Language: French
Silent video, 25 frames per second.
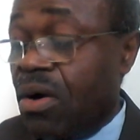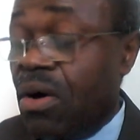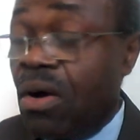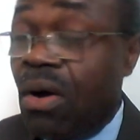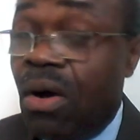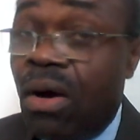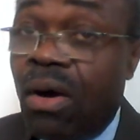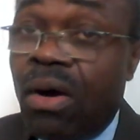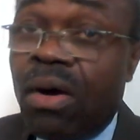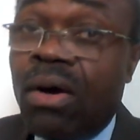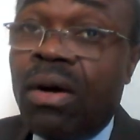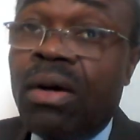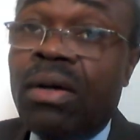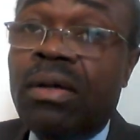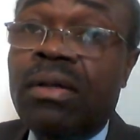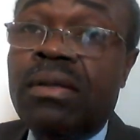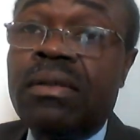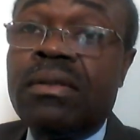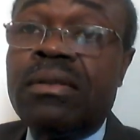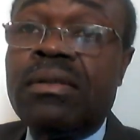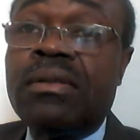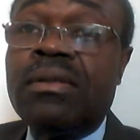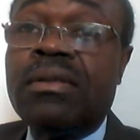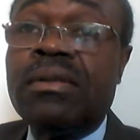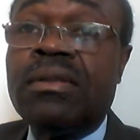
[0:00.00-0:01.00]
Or,
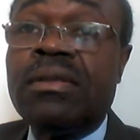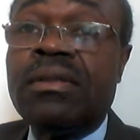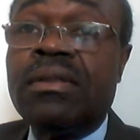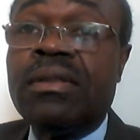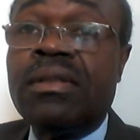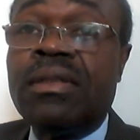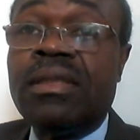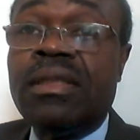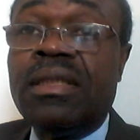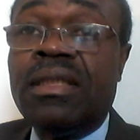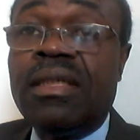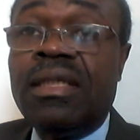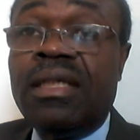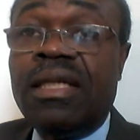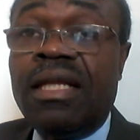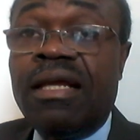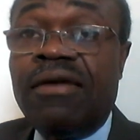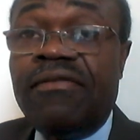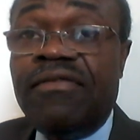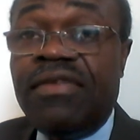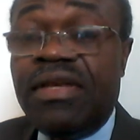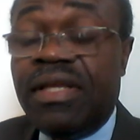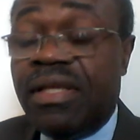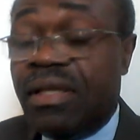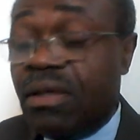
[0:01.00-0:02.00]

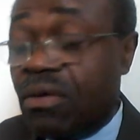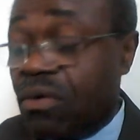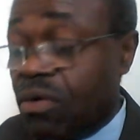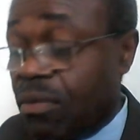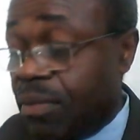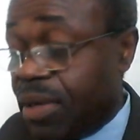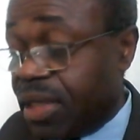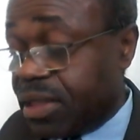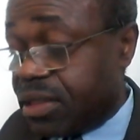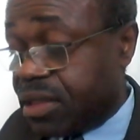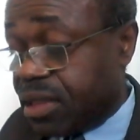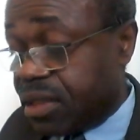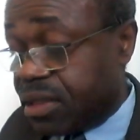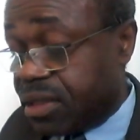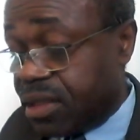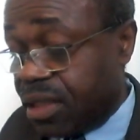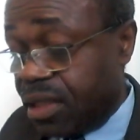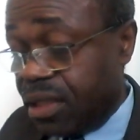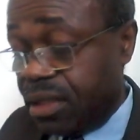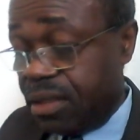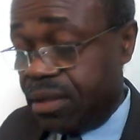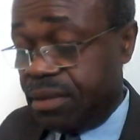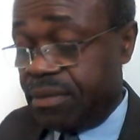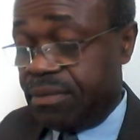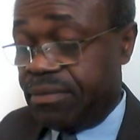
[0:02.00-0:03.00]
la ville de
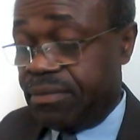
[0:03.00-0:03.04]
Gomatiti